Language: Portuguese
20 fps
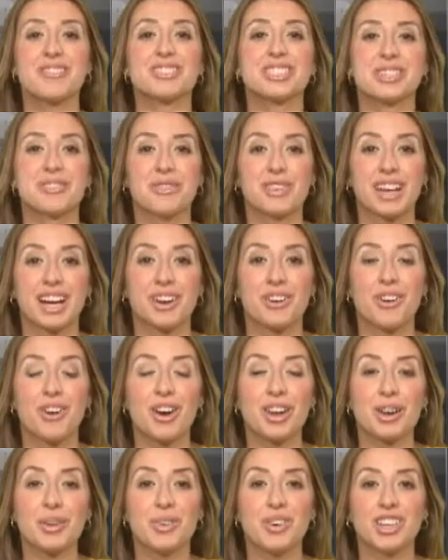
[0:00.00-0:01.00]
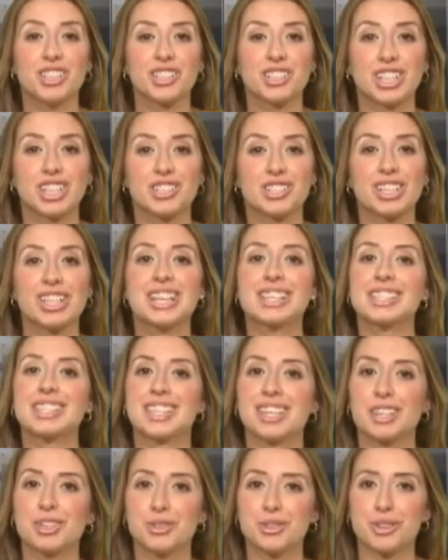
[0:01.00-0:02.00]
Você fica agora com a dica de
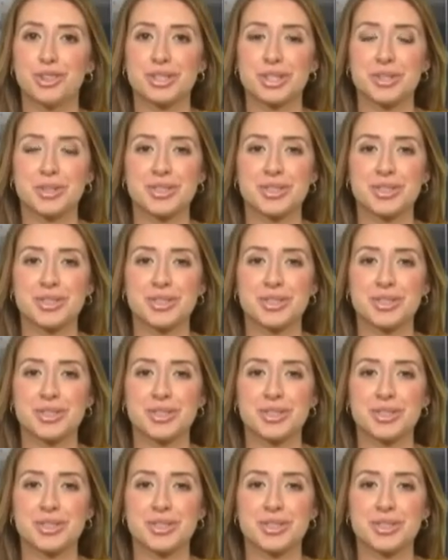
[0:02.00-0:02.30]
lazer do nosso